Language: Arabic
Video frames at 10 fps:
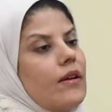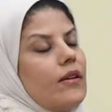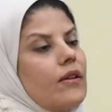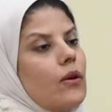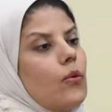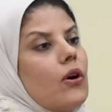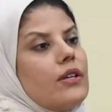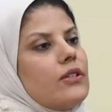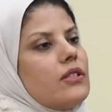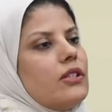آه،
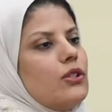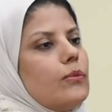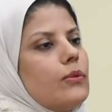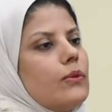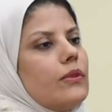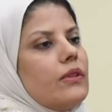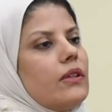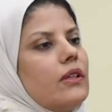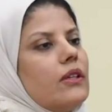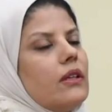وايد يستجيبون
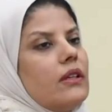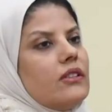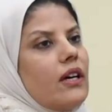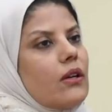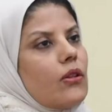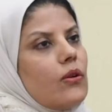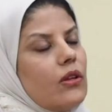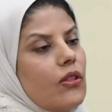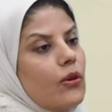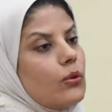اللي اللي يتعرضون
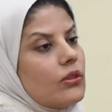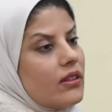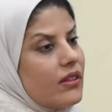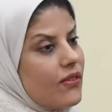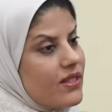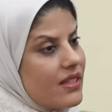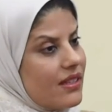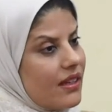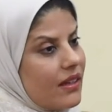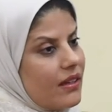لضغوطات
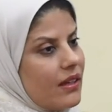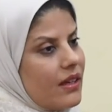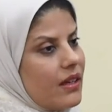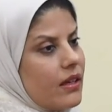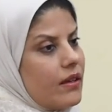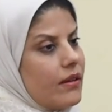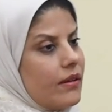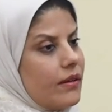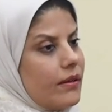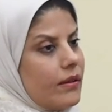نفسية
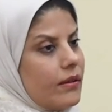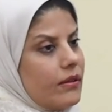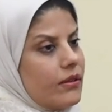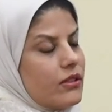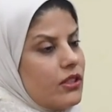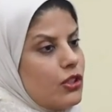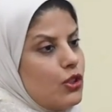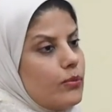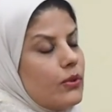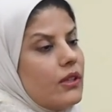آه،
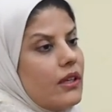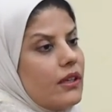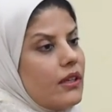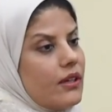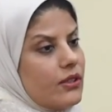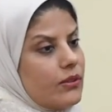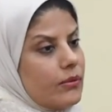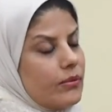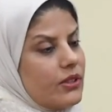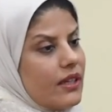يستجيبون للعلاج
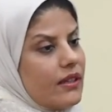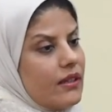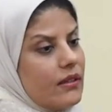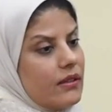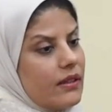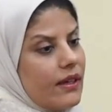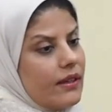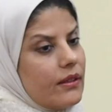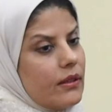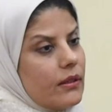بشكل
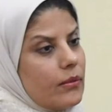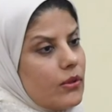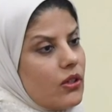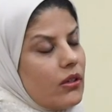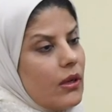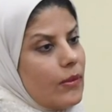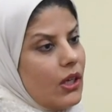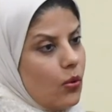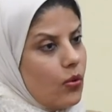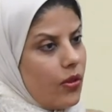يعني ما شاء الله
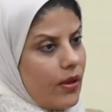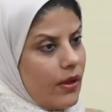ملحوظ